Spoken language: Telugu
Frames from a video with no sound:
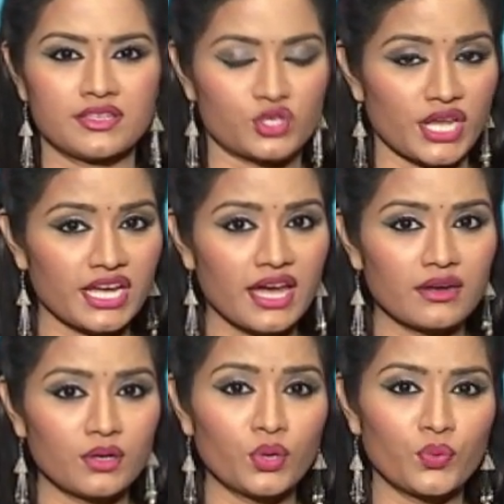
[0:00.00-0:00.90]

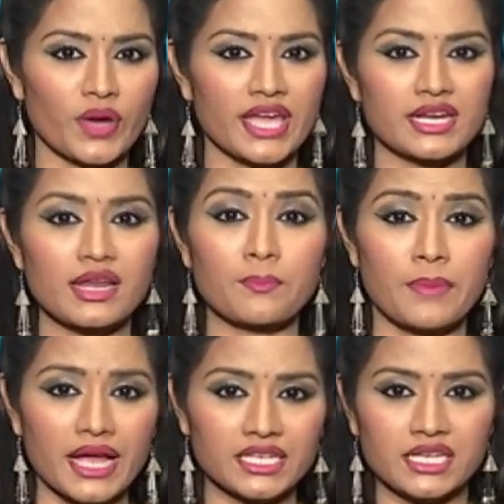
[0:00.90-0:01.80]
చలికాలంలో వైరల్
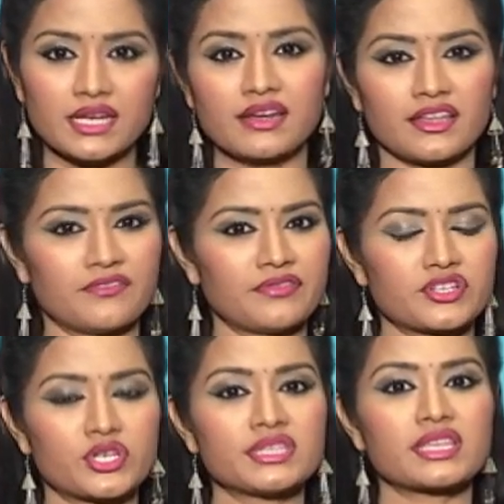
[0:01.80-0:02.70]
బ్యాక్టీరియల్
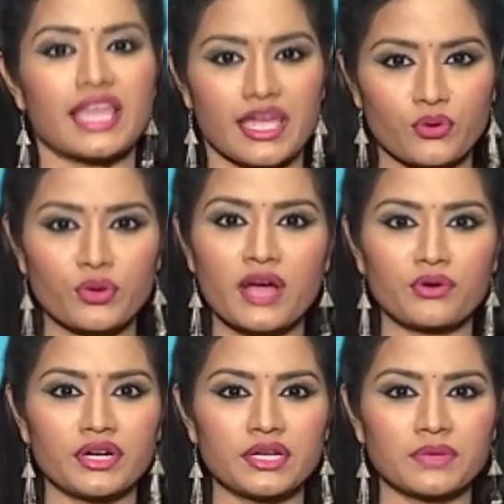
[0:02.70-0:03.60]
ఇన్ఫెక్షన్స్ ఎక్కువగా
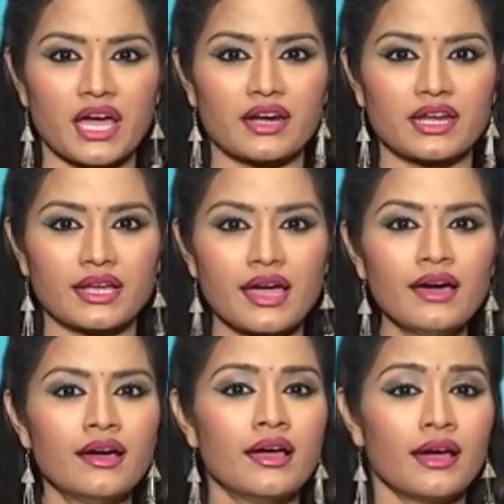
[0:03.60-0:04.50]
ఉండటం కారణంగా
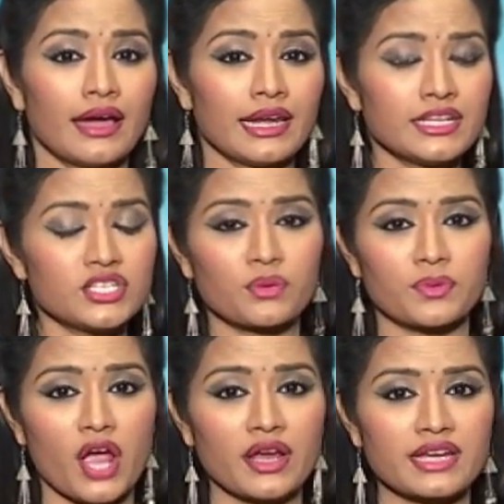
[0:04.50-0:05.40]
అలర్జిక్
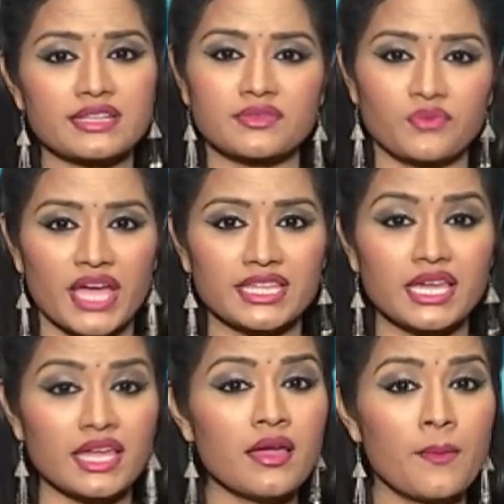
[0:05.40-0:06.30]
బ్రాంకైటిస్
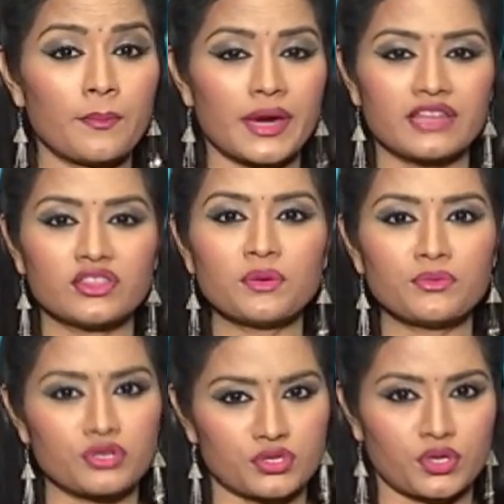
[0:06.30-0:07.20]
వ్యాధి మరింత
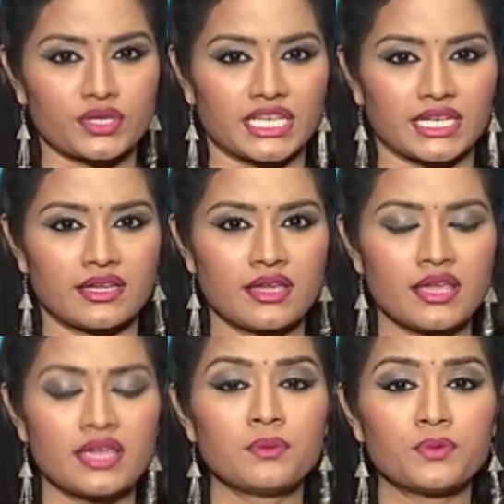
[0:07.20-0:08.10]
ముదురుతోంది
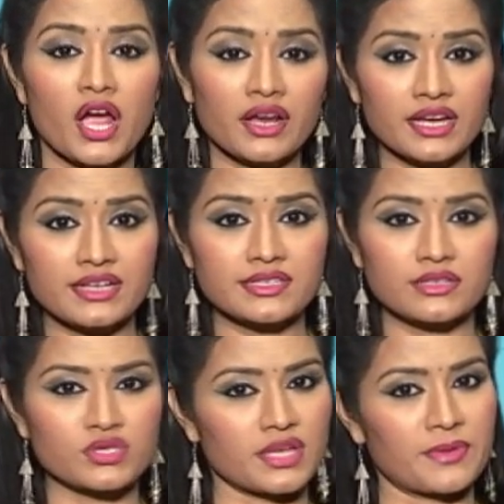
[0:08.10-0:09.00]
ఈ
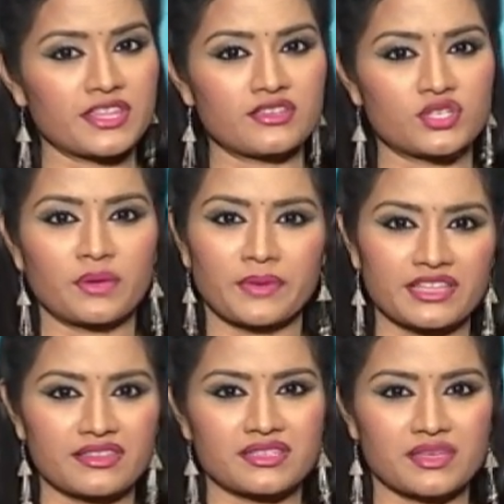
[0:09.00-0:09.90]
బ్రాంకైటిస్కు సంబంధించిన
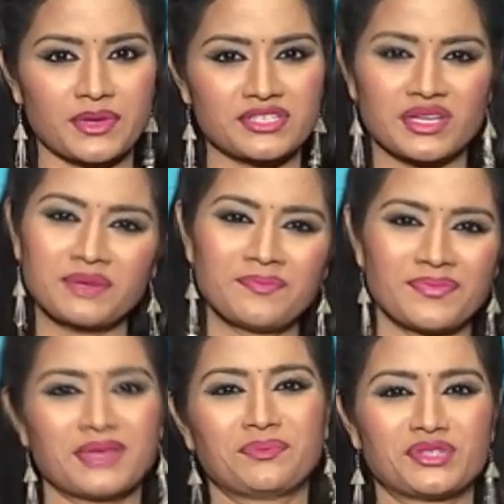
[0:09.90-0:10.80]
మరింత సమాచారం
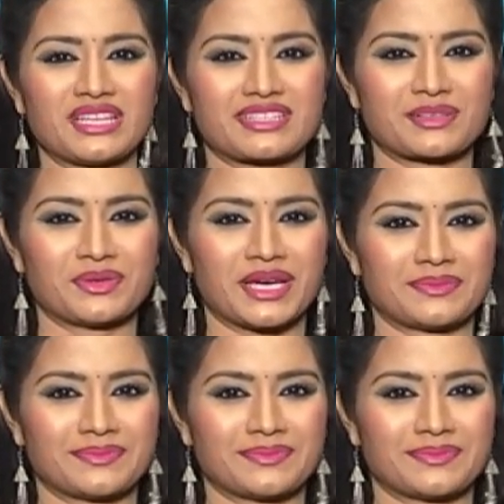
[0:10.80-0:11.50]
ఇప్పుడు తెలుసుకుందాం